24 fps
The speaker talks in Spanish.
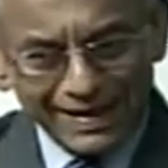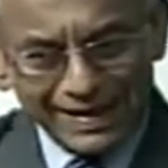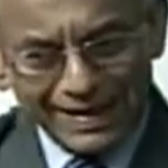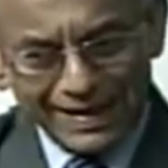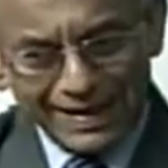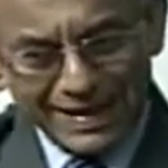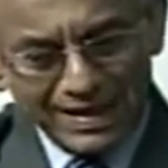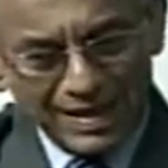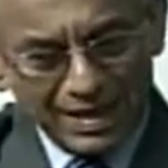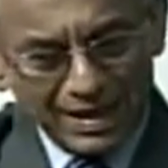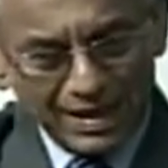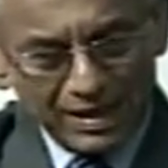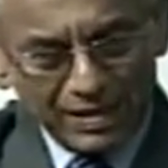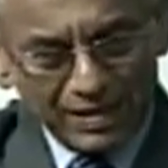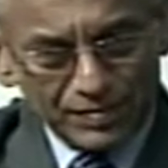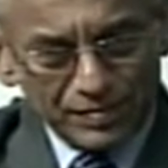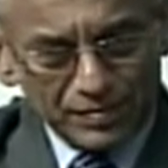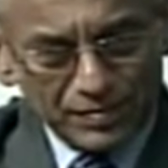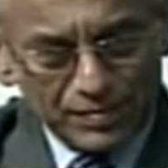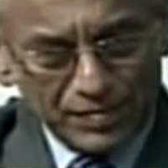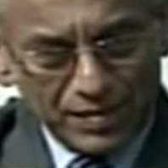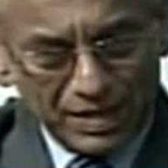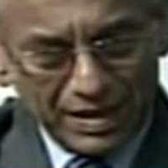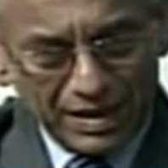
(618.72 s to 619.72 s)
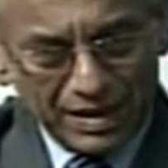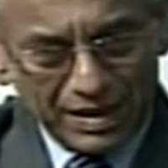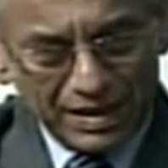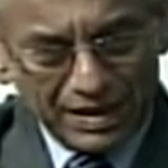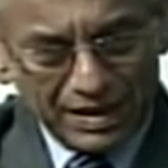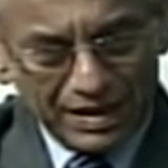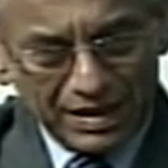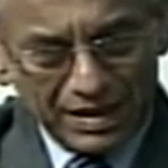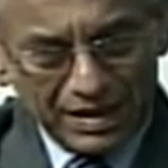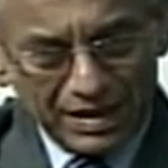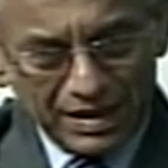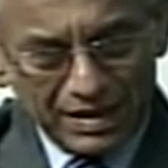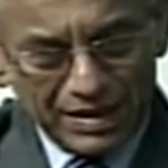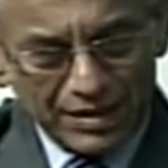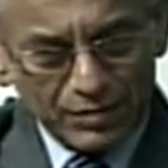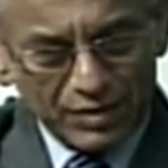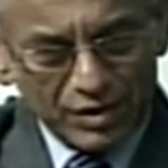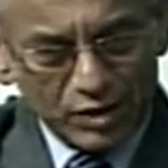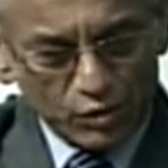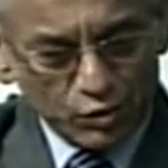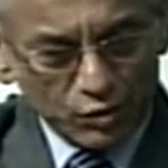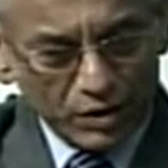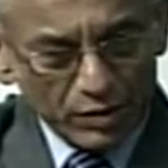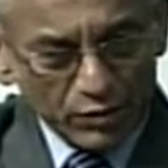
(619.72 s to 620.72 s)
a la eh, al
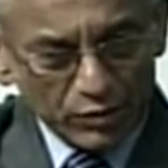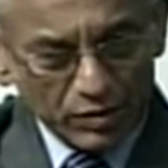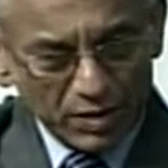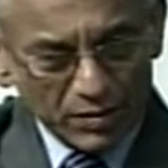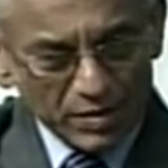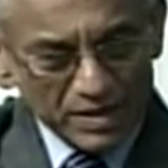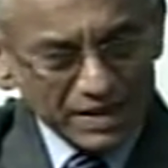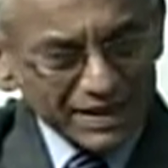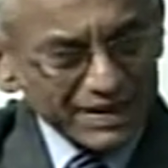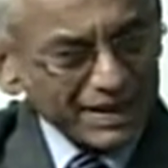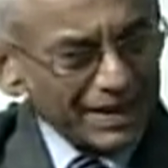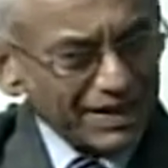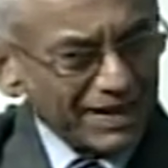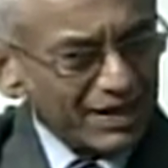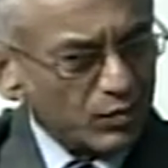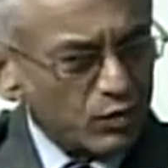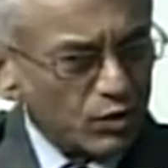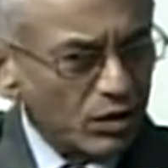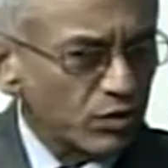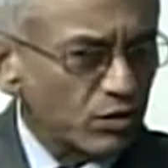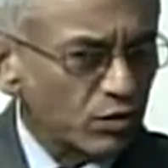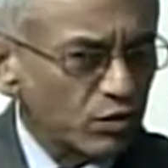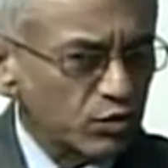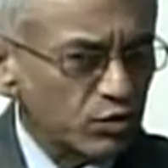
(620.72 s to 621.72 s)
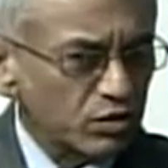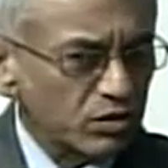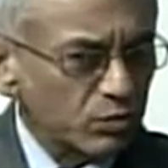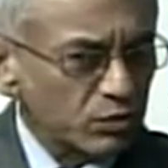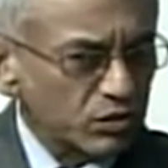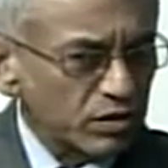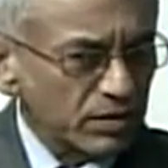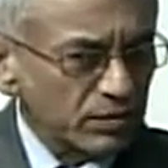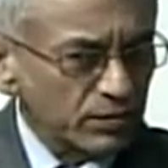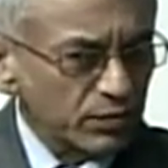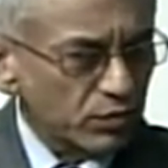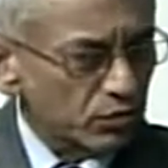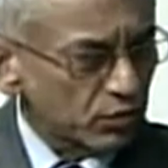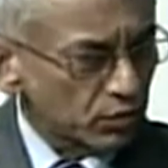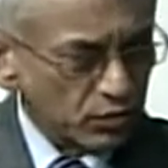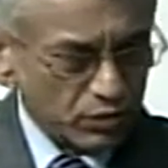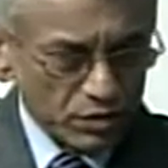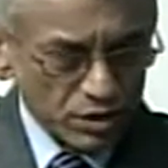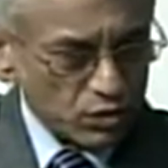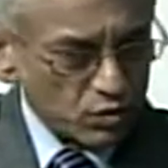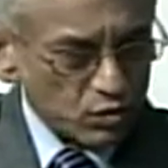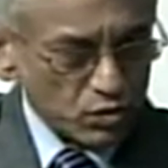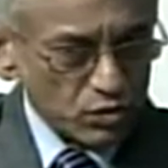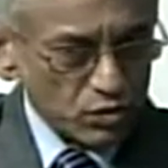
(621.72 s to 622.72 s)
venezolano en la miseria en la que hemos caído en los últimos tiempos?
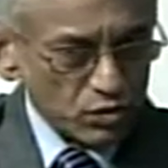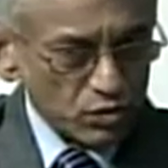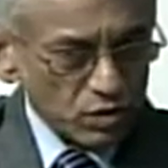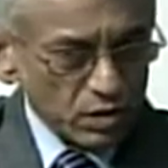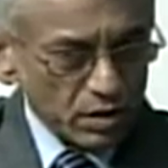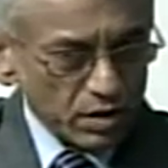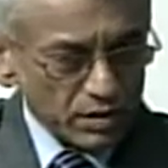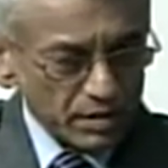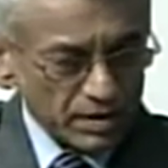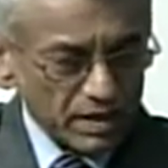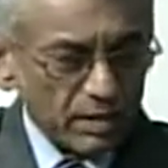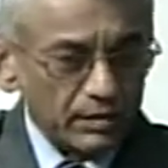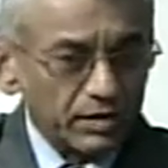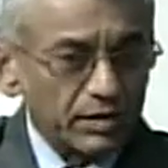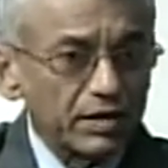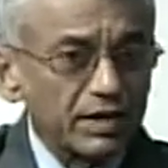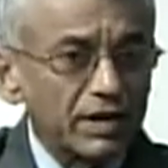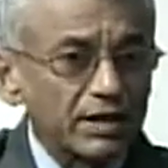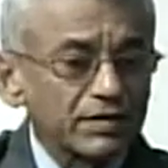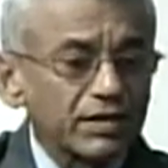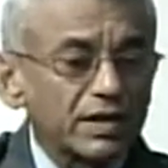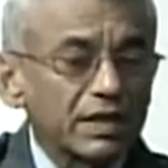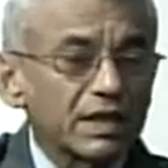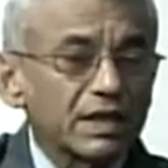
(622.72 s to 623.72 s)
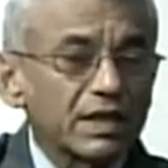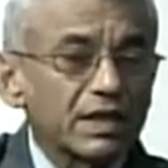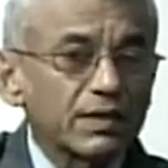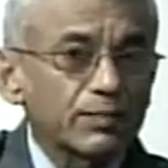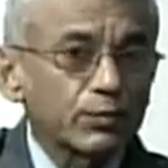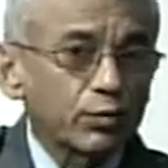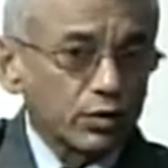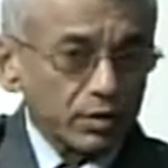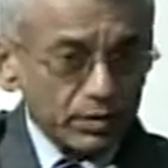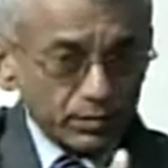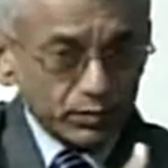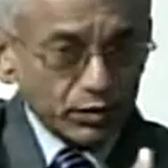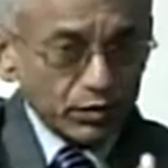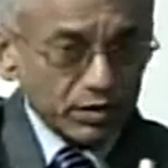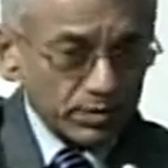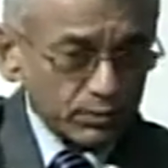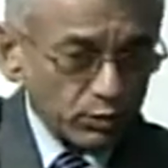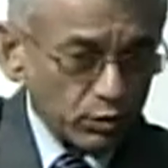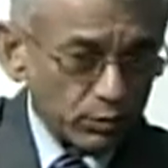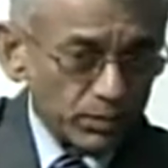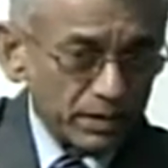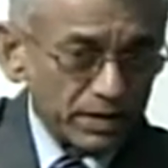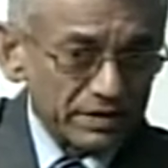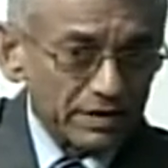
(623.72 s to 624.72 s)
Ninguno. Se habla de la, eh,
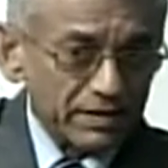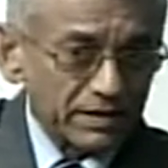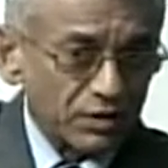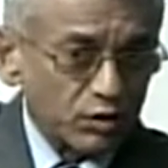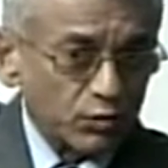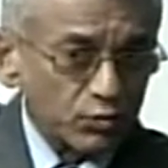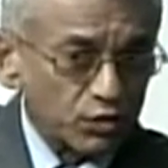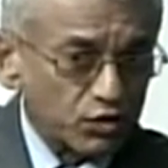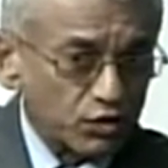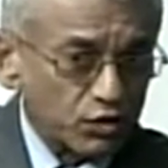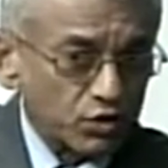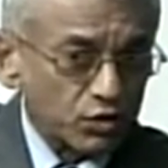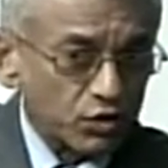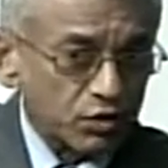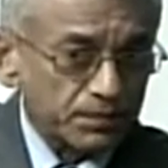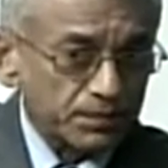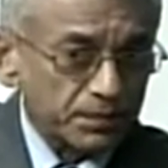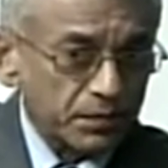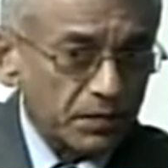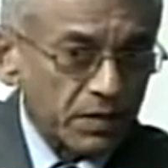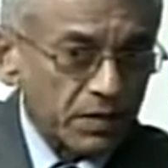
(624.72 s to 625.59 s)
por, parte de la oposición.